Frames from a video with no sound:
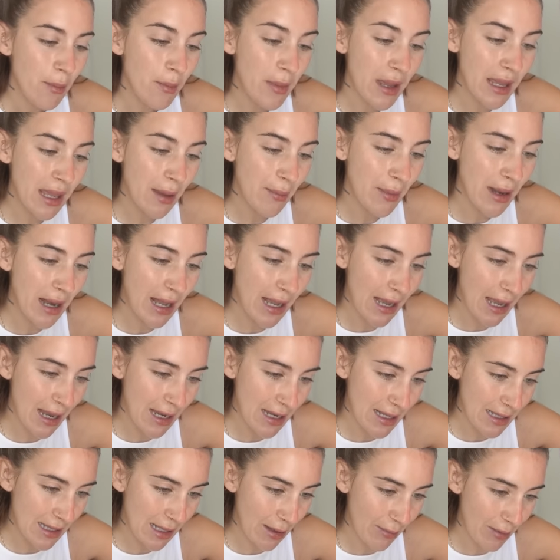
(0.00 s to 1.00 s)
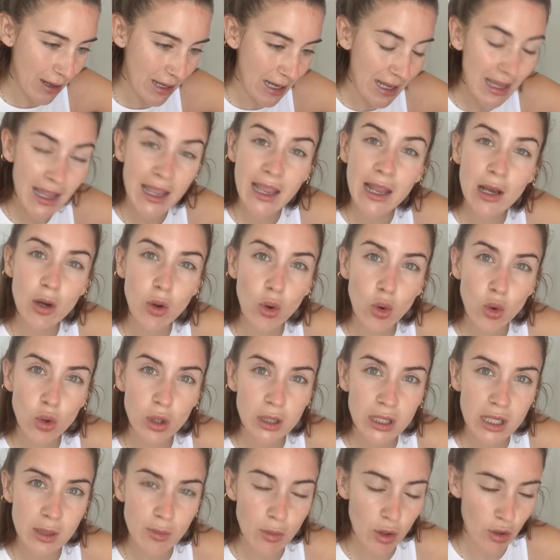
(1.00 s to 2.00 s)
Me quemé la carita, ¿vale? El
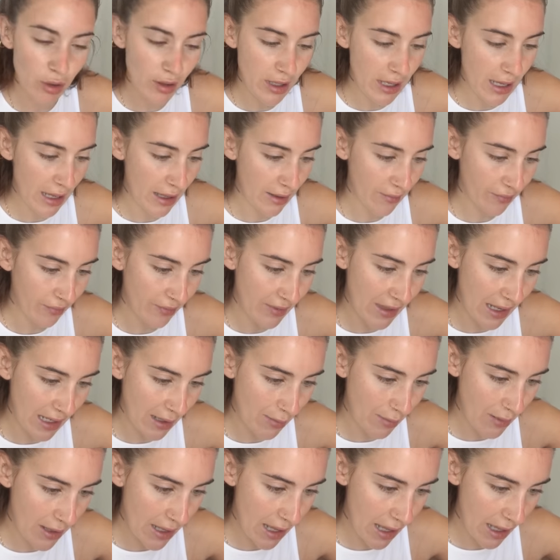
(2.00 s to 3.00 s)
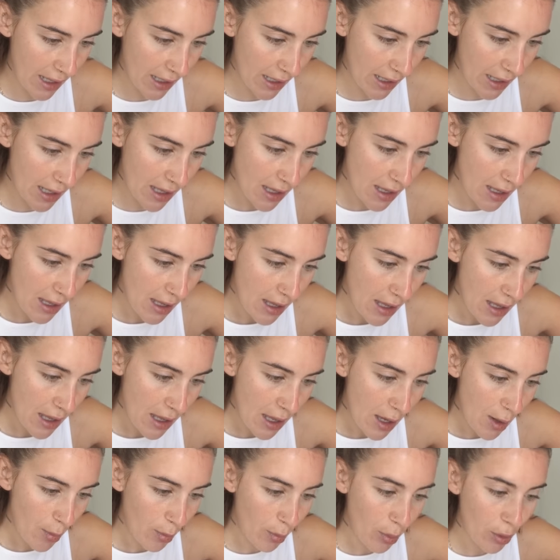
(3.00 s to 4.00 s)
último día del viaje
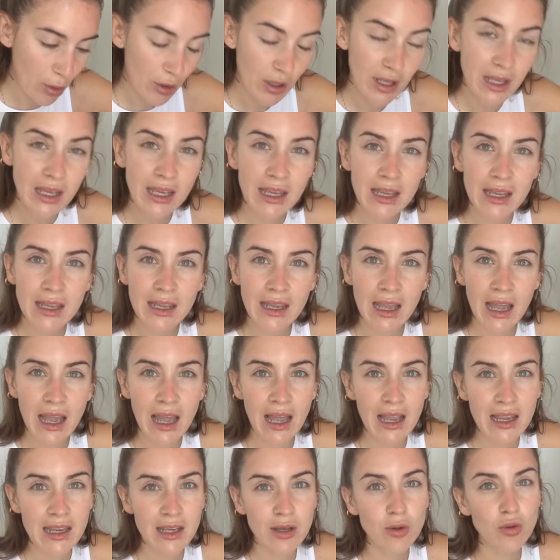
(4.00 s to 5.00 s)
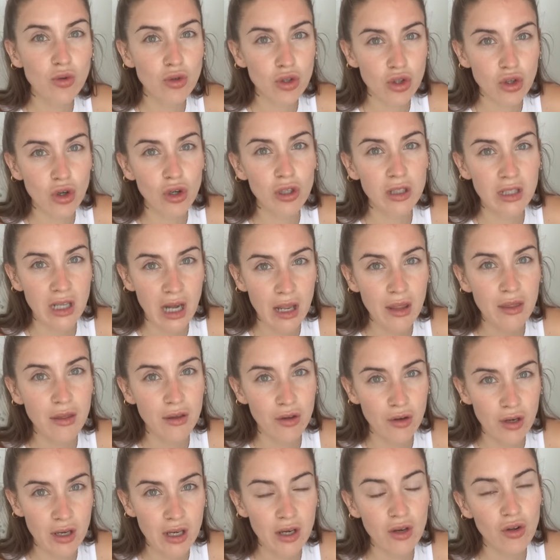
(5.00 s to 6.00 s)
porque hay un sol
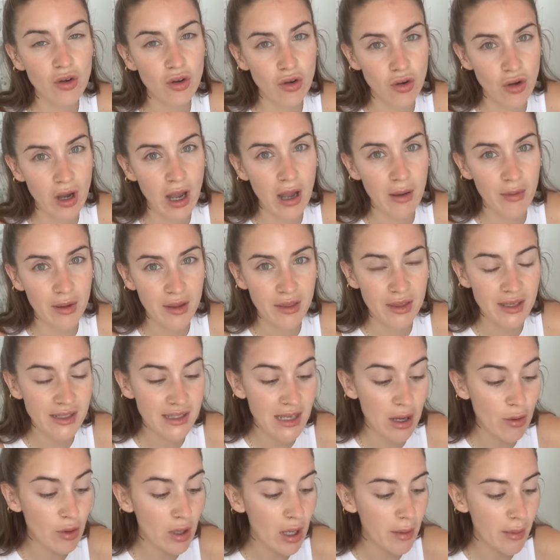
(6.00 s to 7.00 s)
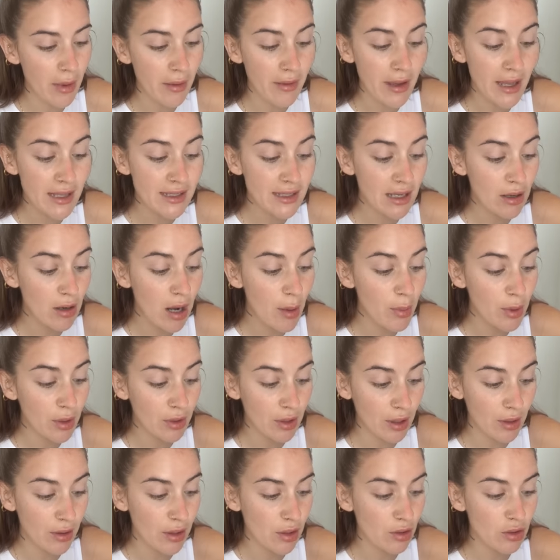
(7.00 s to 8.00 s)
traicionero a veces y aunque me había echado la
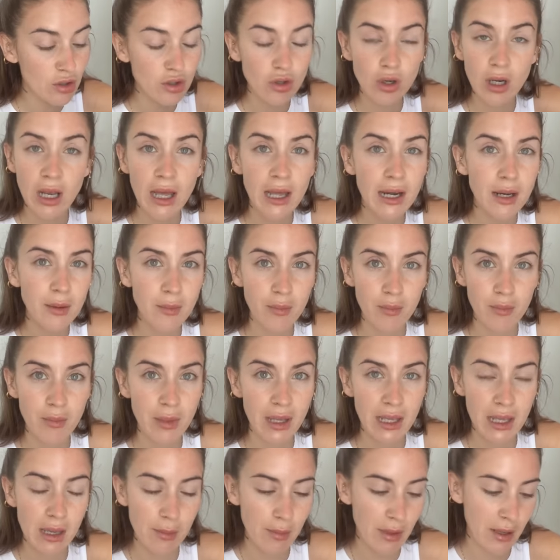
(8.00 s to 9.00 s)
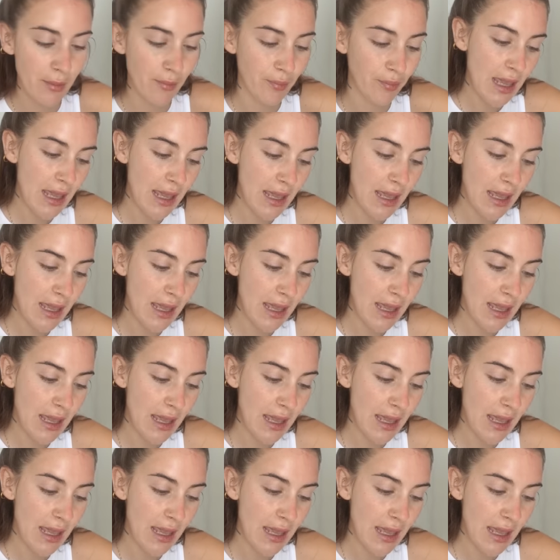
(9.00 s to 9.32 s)
protección solar, me quemé.